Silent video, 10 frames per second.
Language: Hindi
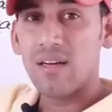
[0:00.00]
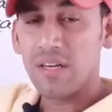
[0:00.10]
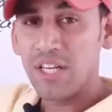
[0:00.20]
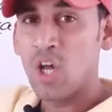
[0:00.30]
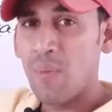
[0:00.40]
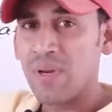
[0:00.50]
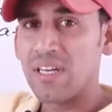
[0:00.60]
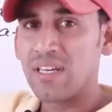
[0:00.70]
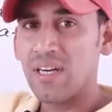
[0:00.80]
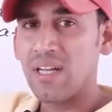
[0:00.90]

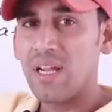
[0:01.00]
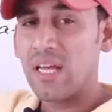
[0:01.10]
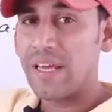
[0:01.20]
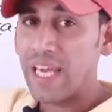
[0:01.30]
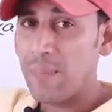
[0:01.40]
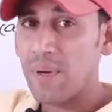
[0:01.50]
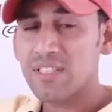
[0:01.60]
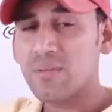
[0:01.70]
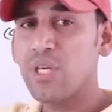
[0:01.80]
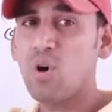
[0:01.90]
डिनोमिनेटर ए
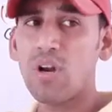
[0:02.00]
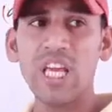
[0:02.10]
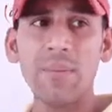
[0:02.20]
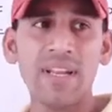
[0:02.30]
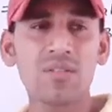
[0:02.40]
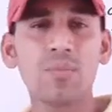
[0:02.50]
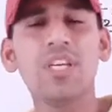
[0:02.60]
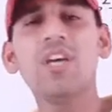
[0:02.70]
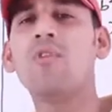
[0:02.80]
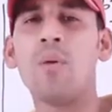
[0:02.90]
प्लस बी और ए माइनस बी
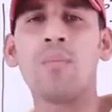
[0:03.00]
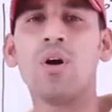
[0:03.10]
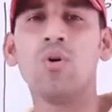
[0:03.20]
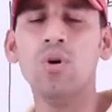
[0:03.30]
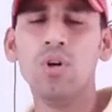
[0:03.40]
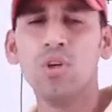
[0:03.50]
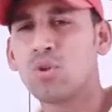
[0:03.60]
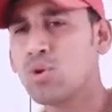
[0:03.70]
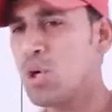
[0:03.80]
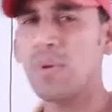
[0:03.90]
के फॉर्म का हो
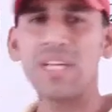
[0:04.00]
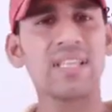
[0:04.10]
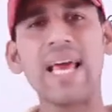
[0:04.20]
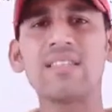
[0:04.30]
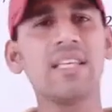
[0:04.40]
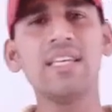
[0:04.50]
तो उसको हम रेशनलाइज नहीं